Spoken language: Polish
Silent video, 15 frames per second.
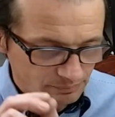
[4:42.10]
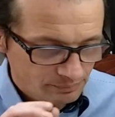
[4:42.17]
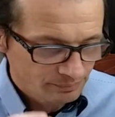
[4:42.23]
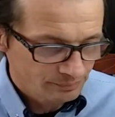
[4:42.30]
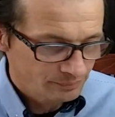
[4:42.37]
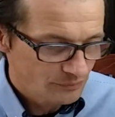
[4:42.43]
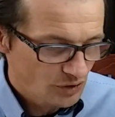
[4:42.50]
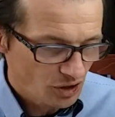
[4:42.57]
mm,
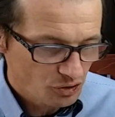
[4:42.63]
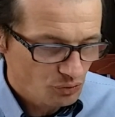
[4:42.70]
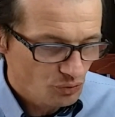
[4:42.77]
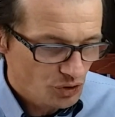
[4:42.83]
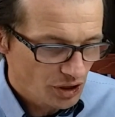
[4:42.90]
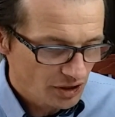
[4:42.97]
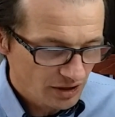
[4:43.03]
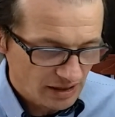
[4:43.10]

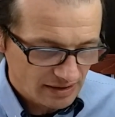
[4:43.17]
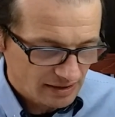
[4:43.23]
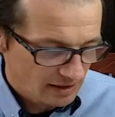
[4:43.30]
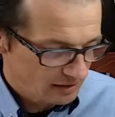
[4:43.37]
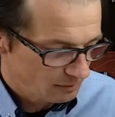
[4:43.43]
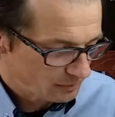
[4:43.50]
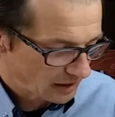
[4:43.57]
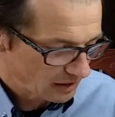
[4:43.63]
ciaśniusieńka z
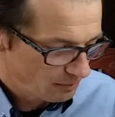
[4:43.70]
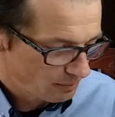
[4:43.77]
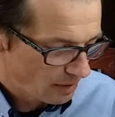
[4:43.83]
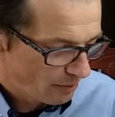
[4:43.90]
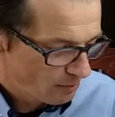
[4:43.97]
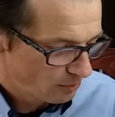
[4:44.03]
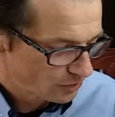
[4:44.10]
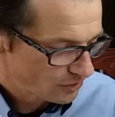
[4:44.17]
jednym takim
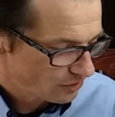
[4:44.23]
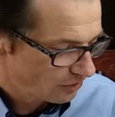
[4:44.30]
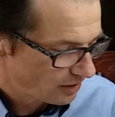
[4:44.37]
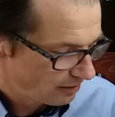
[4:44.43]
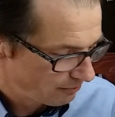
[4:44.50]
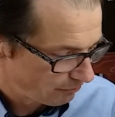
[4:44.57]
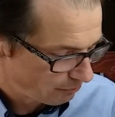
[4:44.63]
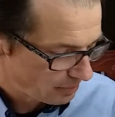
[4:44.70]
małym
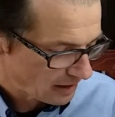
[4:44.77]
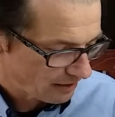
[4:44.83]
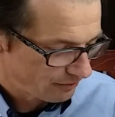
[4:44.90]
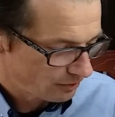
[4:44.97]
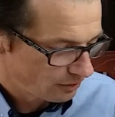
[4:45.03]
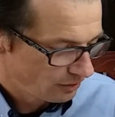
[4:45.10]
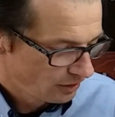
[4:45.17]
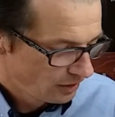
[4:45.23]
odskokiem w
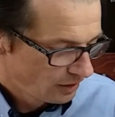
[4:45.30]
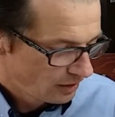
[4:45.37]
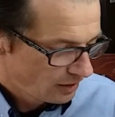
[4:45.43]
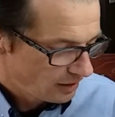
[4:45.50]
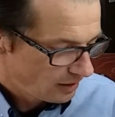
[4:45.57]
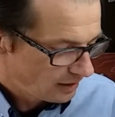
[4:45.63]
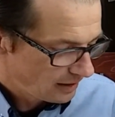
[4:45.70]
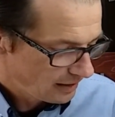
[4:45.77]
prawo
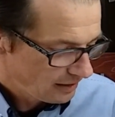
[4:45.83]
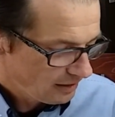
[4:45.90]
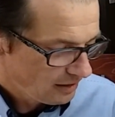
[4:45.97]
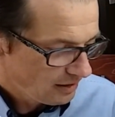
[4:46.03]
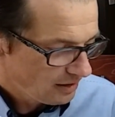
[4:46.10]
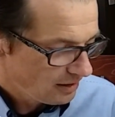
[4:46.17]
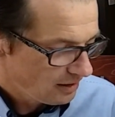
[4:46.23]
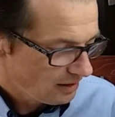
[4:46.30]
e,
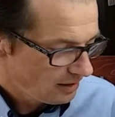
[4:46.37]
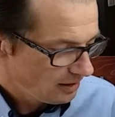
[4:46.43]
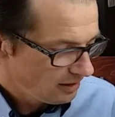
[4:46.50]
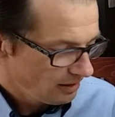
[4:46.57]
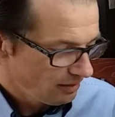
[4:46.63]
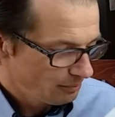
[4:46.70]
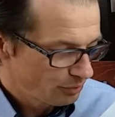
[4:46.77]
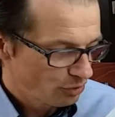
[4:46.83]

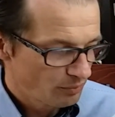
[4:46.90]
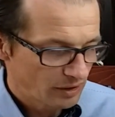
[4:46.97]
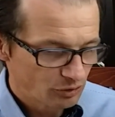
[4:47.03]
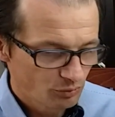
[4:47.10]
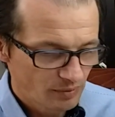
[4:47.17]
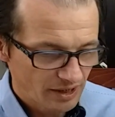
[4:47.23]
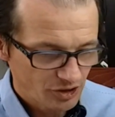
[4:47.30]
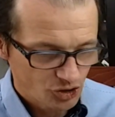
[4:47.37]
i próba
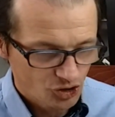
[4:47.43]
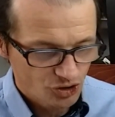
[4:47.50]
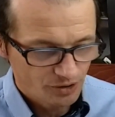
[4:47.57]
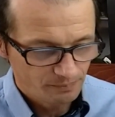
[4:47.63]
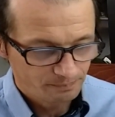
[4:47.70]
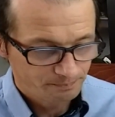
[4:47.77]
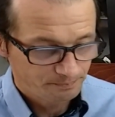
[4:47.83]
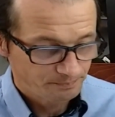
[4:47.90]
numer 3.
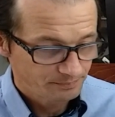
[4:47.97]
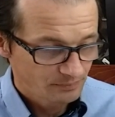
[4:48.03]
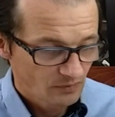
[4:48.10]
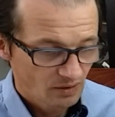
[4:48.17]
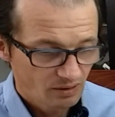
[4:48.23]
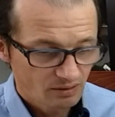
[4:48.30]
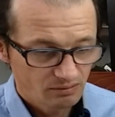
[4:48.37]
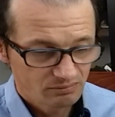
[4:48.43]

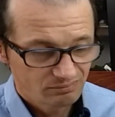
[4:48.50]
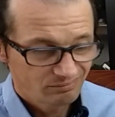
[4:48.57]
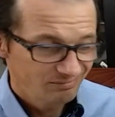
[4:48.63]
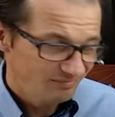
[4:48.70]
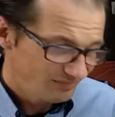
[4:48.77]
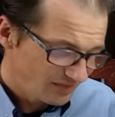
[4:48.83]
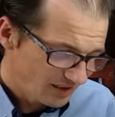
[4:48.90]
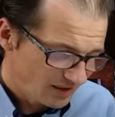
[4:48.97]

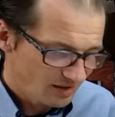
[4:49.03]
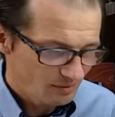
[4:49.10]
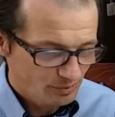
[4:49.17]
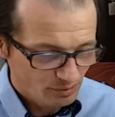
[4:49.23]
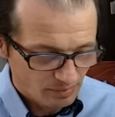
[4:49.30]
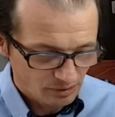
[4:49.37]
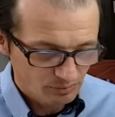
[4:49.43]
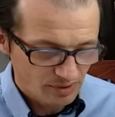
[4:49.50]
A
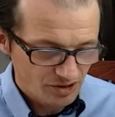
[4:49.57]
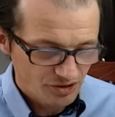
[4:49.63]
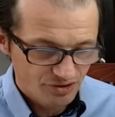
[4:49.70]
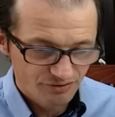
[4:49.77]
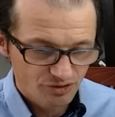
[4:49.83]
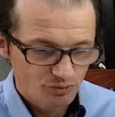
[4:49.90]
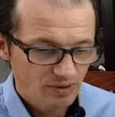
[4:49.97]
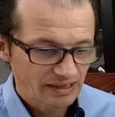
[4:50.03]
próba numer 3
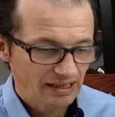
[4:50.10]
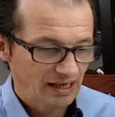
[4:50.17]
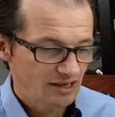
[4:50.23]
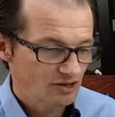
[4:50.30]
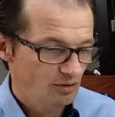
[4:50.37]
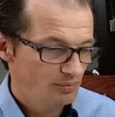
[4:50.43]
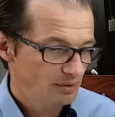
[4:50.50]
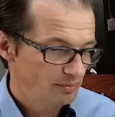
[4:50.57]
wyszła taka
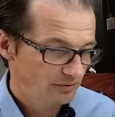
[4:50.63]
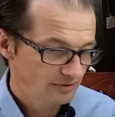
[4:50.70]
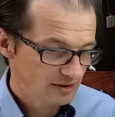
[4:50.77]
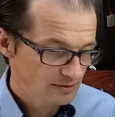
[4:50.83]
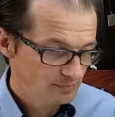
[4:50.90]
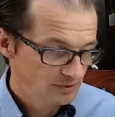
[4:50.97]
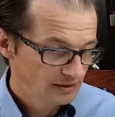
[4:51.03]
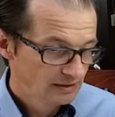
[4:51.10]
sobie,
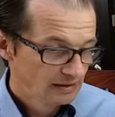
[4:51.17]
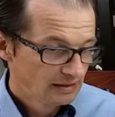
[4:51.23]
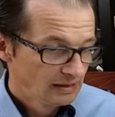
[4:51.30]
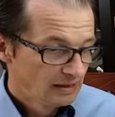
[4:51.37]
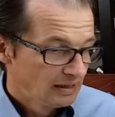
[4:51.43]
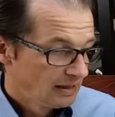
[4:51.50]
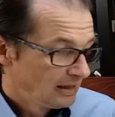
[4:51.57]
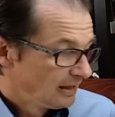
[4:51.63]
powiedzmy.
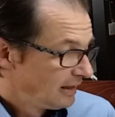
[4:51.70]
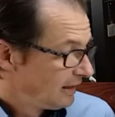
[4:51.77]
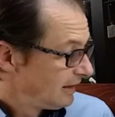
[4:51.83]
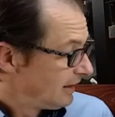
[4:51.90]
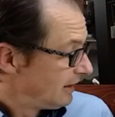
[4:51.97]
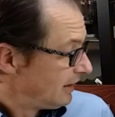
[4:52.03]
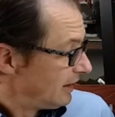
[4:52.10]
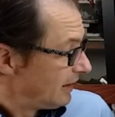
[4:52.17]

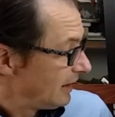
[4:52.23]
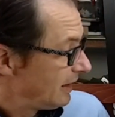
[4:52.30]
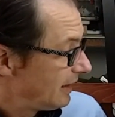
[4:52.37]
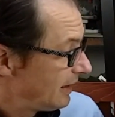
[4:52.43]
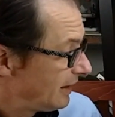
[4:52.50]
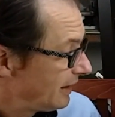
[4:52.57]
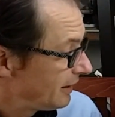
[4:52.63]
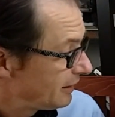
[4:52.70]
E,
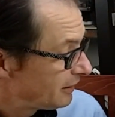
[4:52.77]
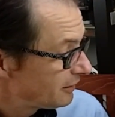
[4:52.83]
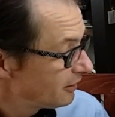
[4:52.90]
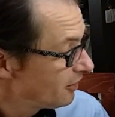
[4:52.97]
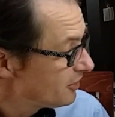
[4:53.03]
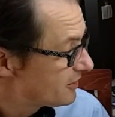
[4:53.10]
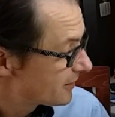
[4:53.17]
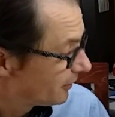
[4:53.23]

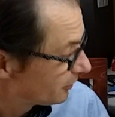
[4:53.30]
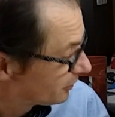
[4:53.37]
no i co,